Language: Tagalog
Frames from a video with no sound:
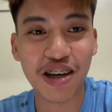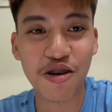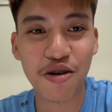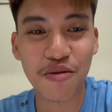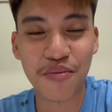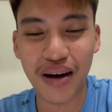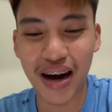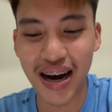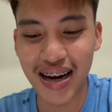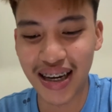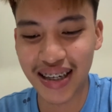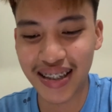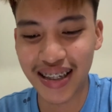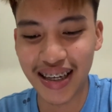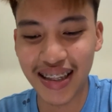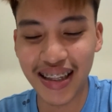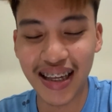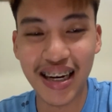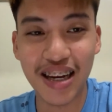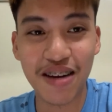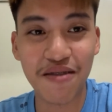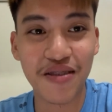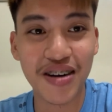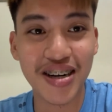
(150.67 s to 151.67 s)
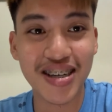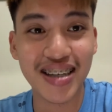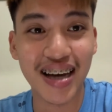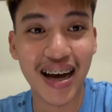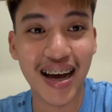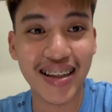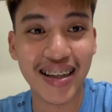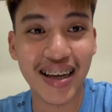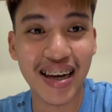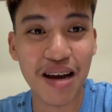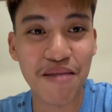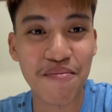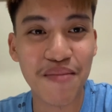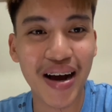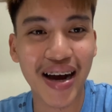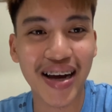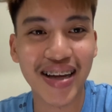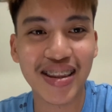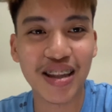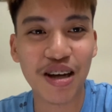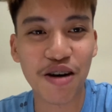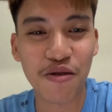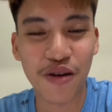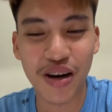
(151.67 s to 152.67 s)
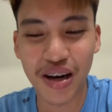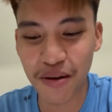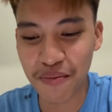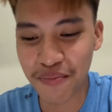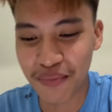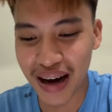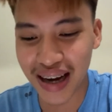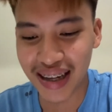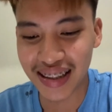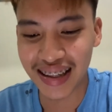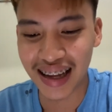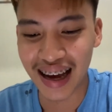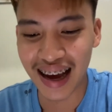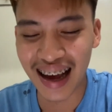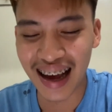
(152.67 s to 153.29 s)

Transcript: yung mga nagdi-deliver sa kanila? Bakit daw walang bata?